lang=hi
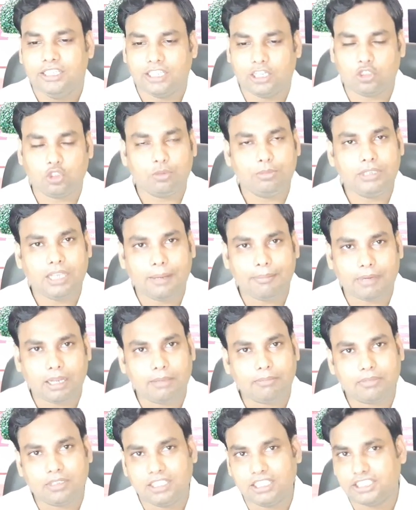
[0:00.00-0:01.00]
या जो भी आप
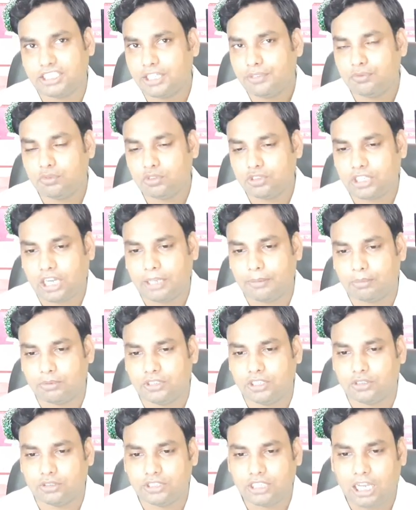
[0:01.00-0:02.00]
टाइप करना चाहें वो टाइप हो
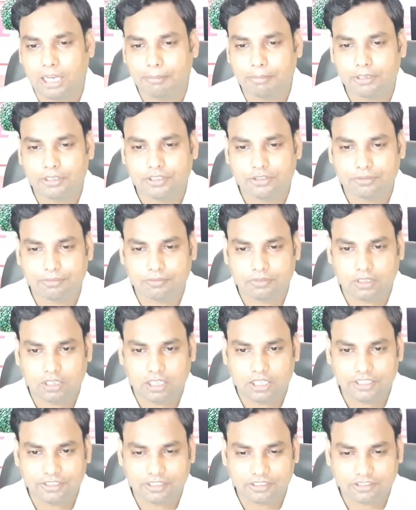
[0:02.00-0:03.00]
जाए तो यहाँ पे इस
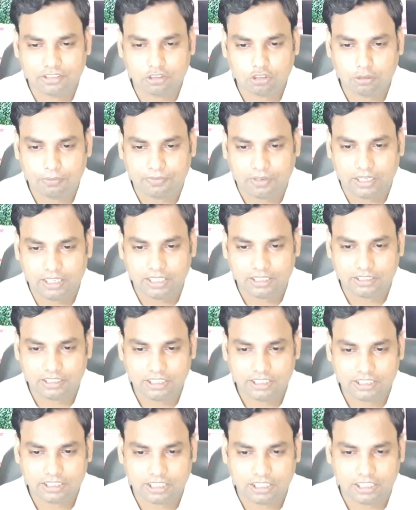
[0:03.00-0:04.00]
वाले सेक्शन को पहले
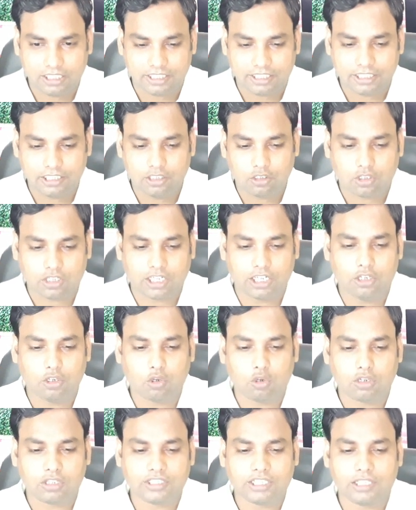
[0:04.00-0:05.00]
सेलेक्ट कर लेंगे और
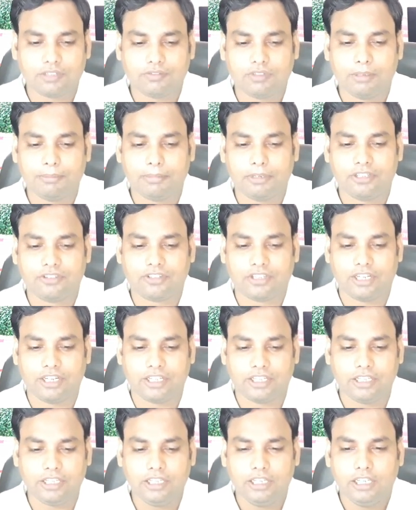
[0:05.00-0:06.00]
कंट्रोल के साथ वन प्रेस
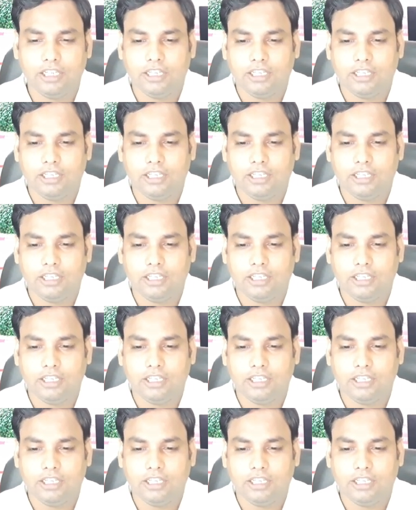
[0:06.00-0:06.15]
करेंगे